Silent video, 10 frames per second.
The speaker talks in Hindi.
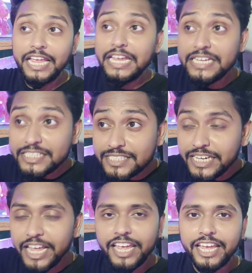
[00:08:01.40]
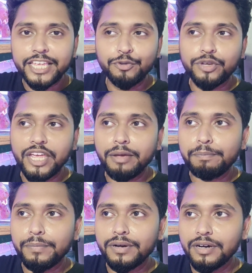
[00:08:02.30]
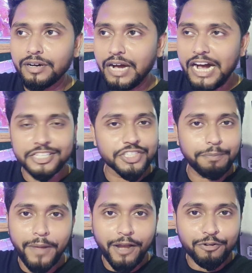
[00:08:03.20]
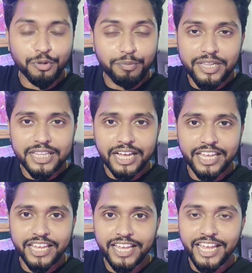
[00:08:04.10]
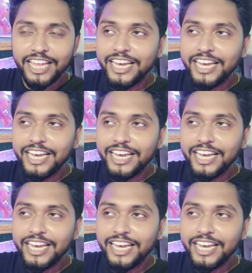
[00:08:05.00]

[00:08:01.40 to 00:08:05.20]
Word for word: है इसलिए है क्योंकि हार्डशेप पैरोट तो मिलता है